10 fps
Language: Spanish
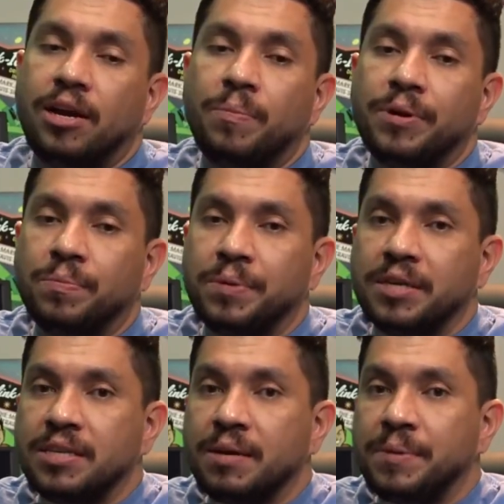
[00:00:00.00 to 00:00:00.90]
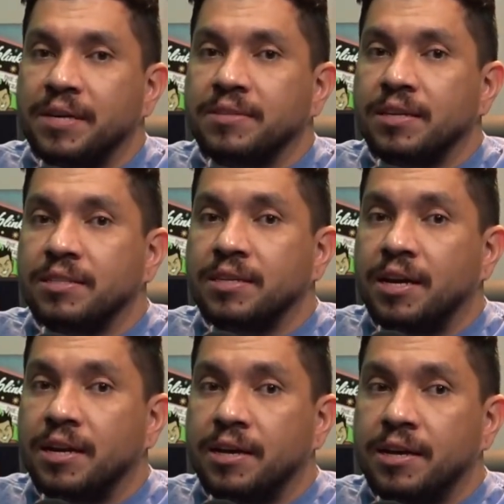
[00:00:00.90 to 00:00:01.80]
Claro, pero piensa, piensa que si
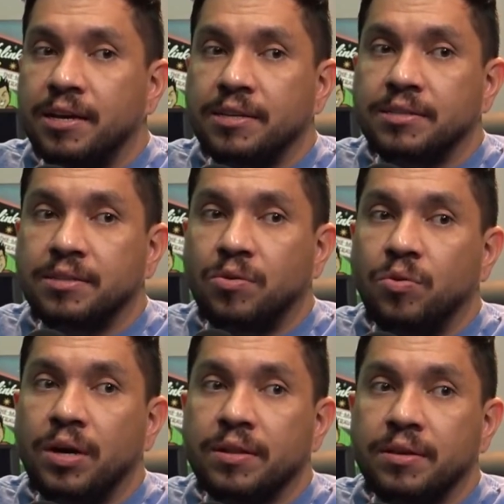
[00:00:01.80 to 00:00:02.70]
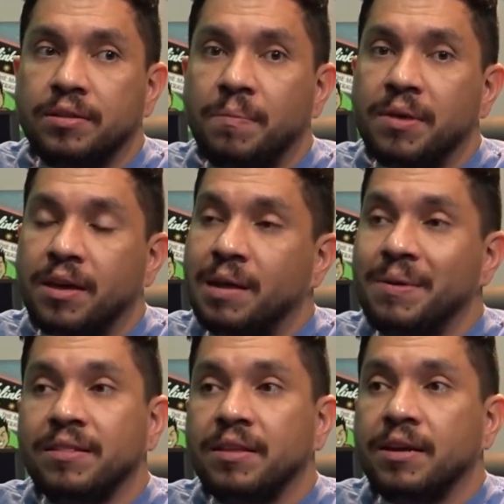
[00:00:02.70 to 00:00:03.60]
eres un artista
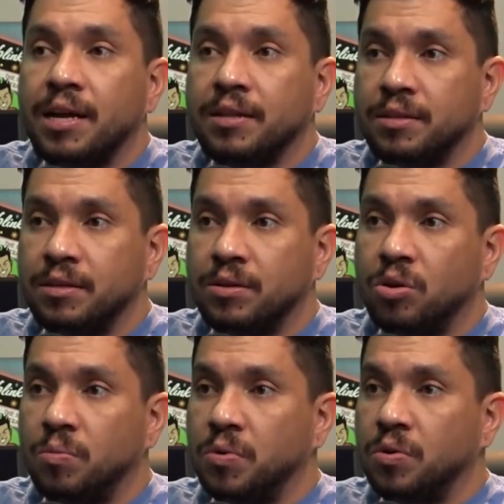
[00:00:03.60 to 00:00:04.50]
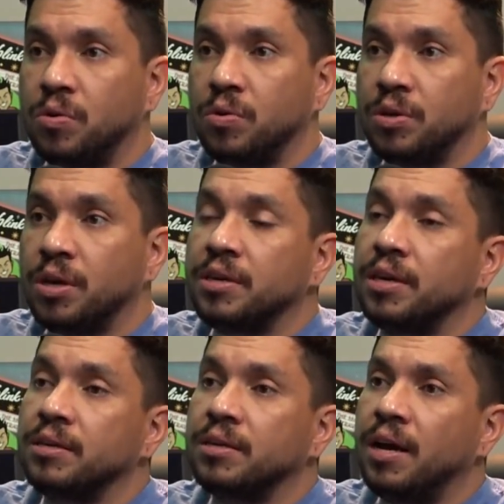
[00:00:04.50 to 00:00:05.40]
medianamente grande, como.
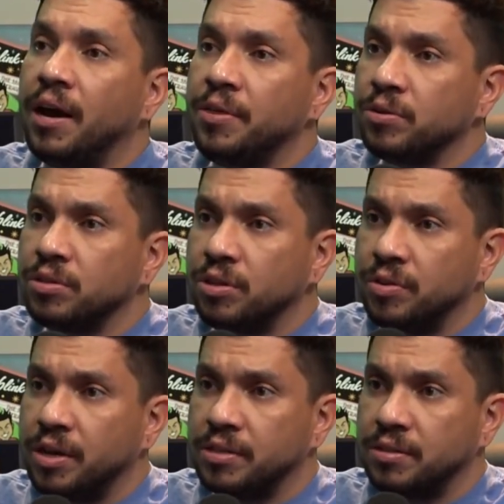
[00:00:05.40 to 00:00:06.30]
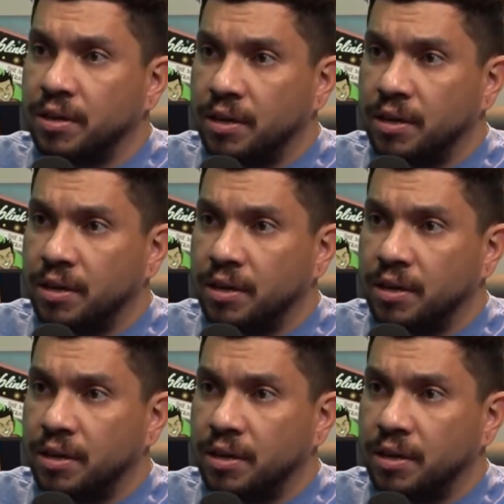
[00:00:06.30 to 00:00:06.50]
¿quién, idols de dónde es?